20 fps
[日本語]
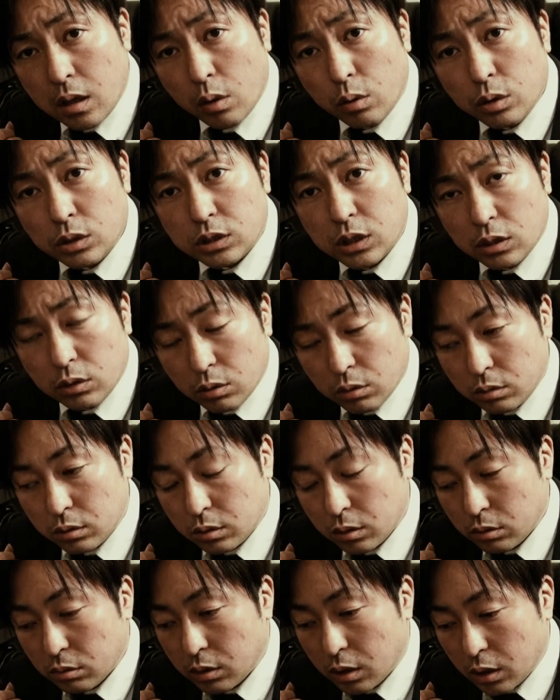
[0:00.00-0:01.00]
てどうしたのって
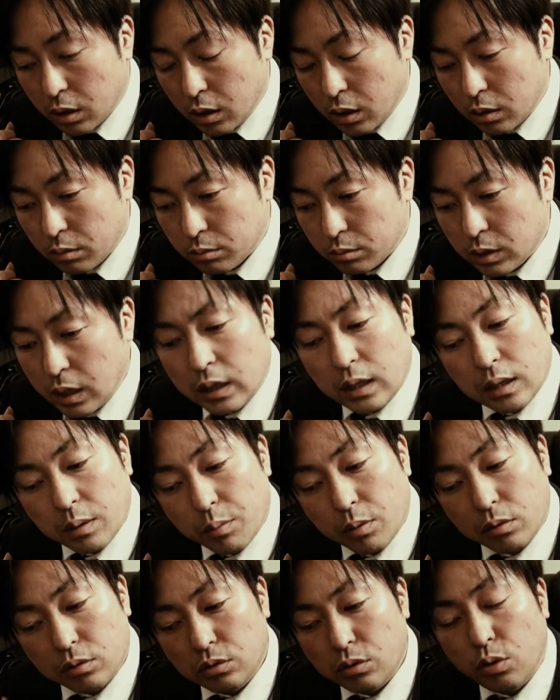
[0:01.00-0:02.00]
言うからなんかね
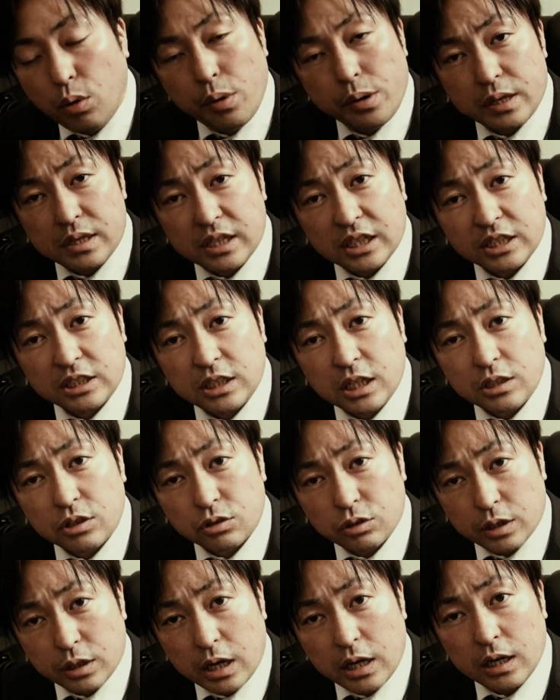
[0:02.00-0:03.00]
僕の声で察したんで
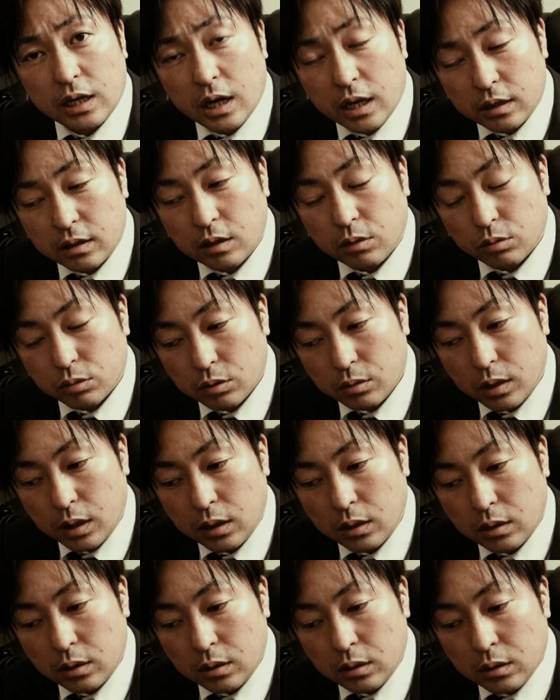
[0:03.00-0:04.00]
しょうね何かあったことは
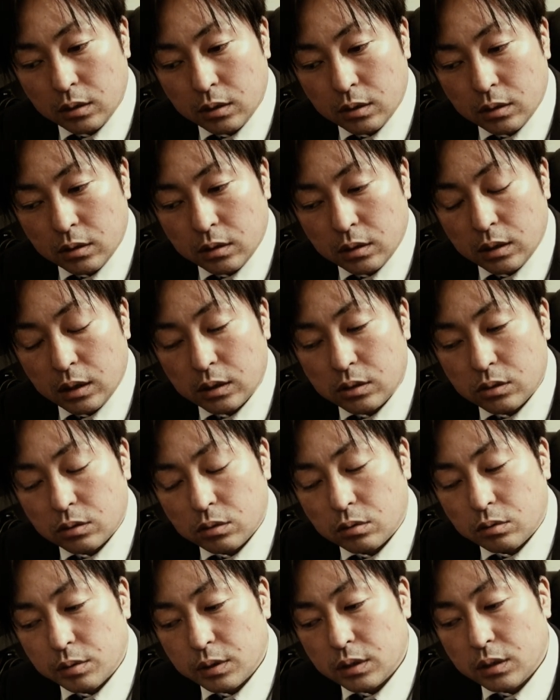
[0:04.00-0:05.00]
いやちょっ
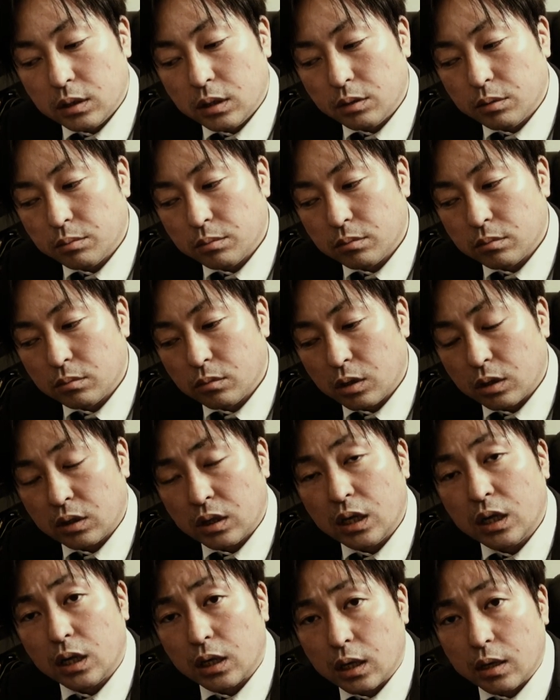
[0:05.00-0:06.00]
とごめん来てもらっ
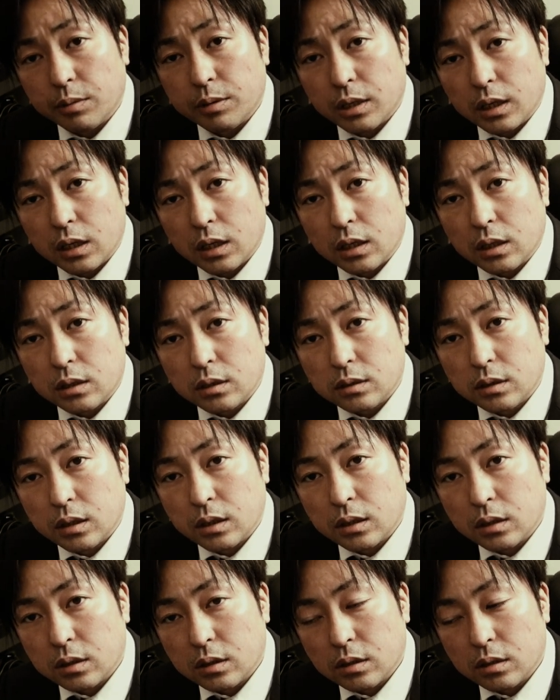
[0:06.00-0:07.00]
ていいかなみたいな
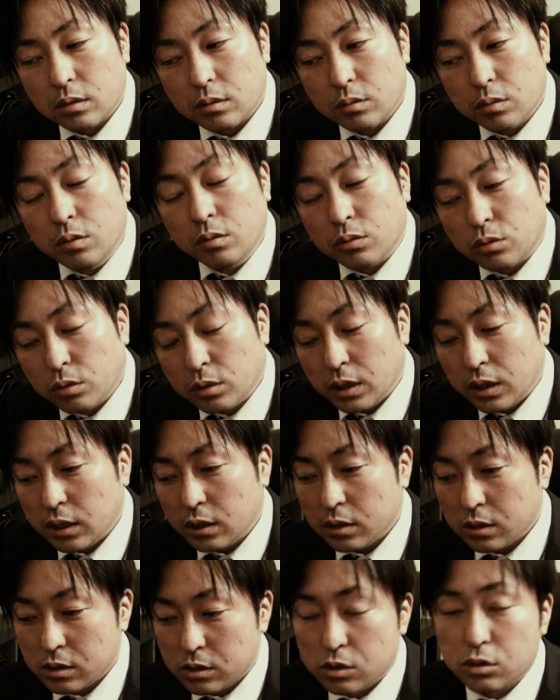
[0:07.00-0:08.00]
で本当に
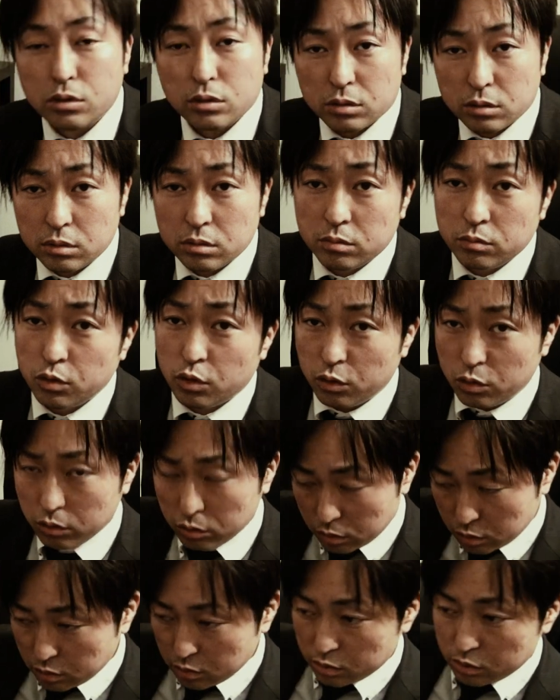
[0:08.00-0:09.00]
すぐも
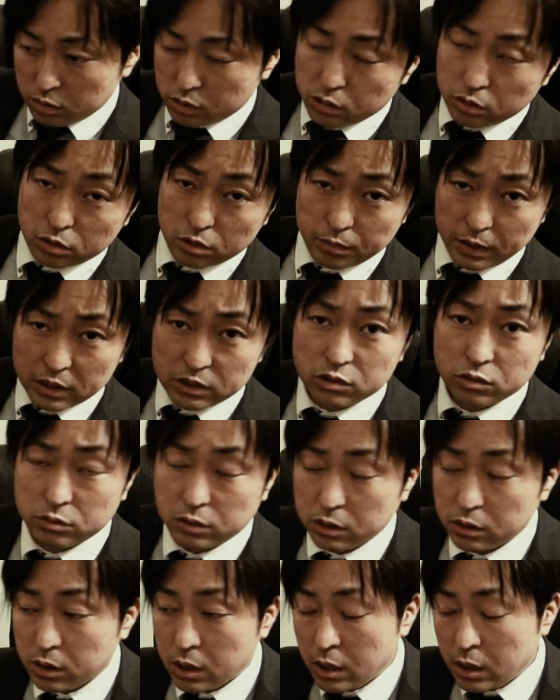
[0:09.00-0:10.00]
うすぐのマンション
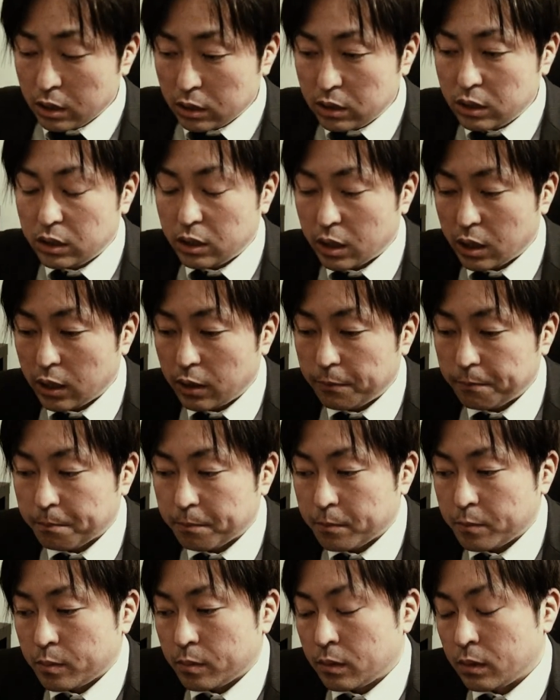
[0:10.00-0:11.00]
が来て「
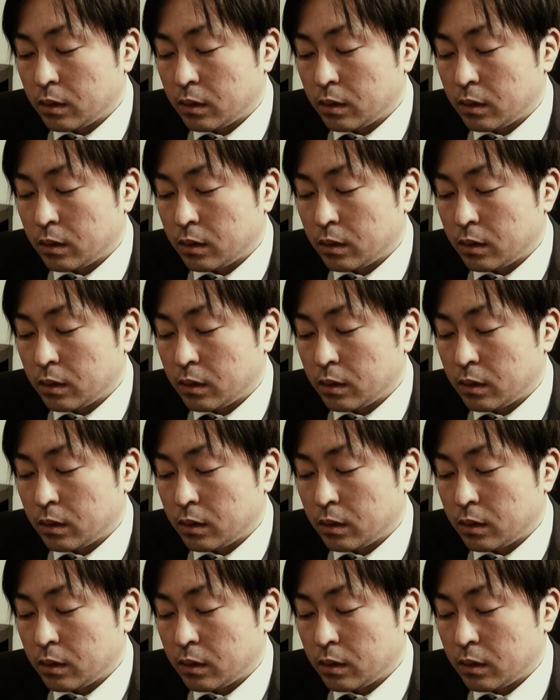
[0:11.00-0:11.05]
